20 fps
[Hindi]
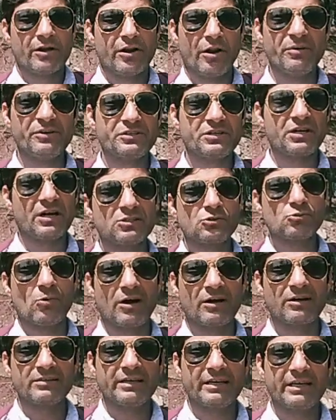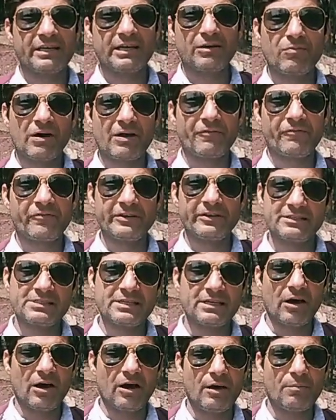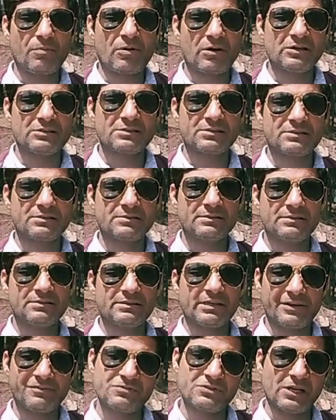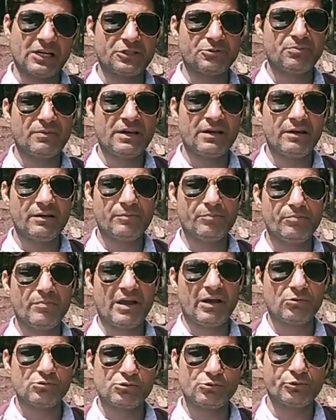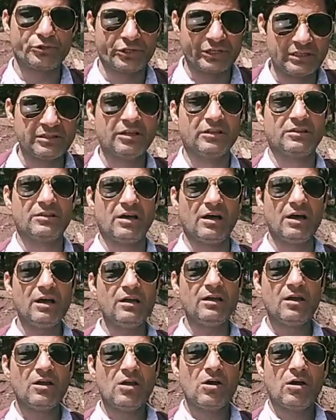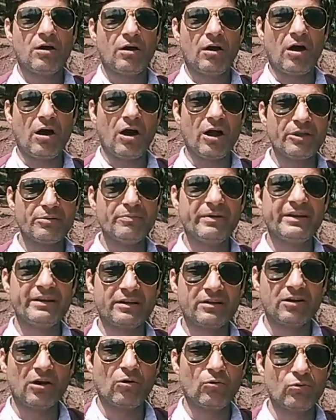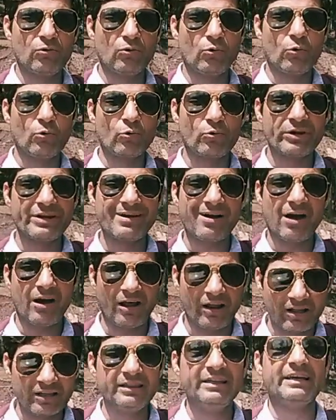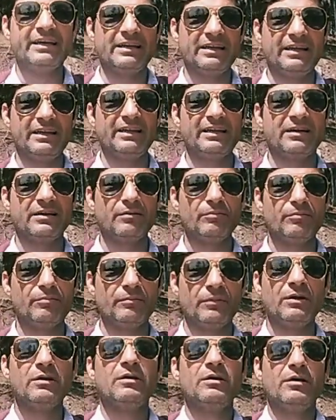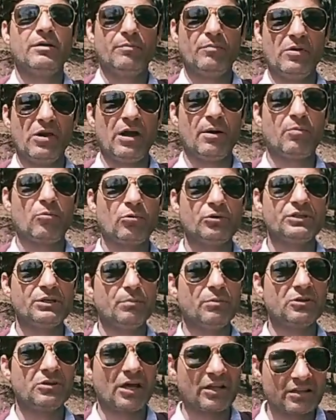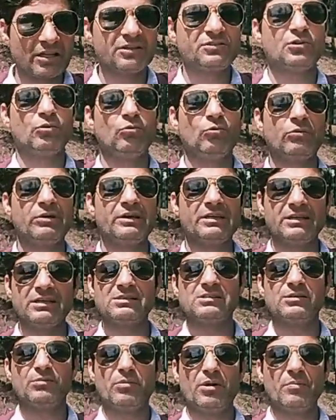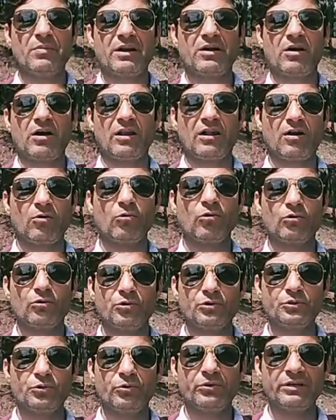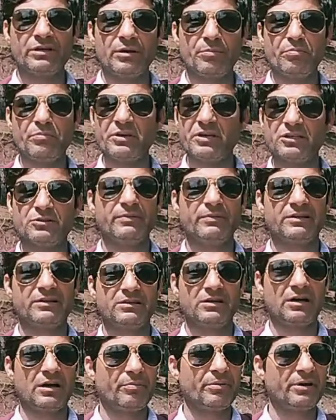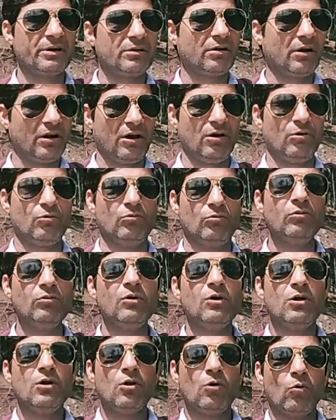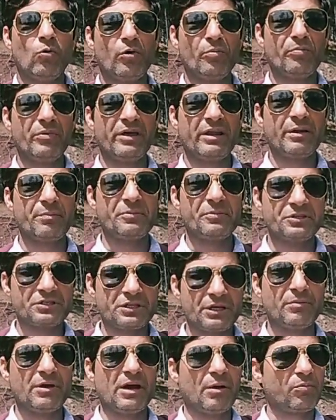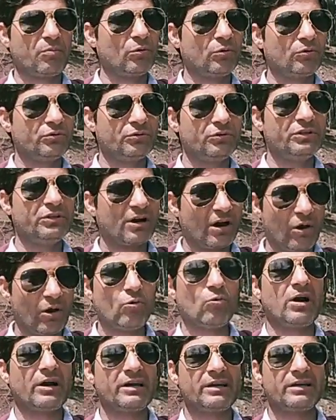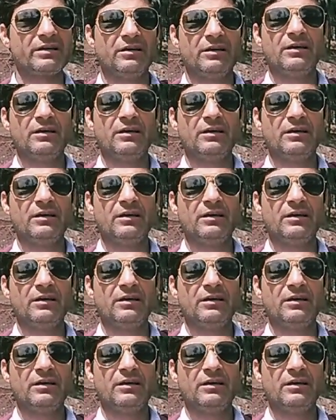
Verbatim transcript: नमस्कार स्वागत है एक बार फिर से आपका सिर्फ सच में मैं हूं सुशील दत्ता आज मैं निकला हूं रोडों की हालत देखने लेकिन मैं आपको ये बताता चलूं कि इस समय मैं कालाकोट और जोरी के बीच में एक जगह पे खड़ा हूं और मेरे पीछे मैं आपको दिखाऊंगा कि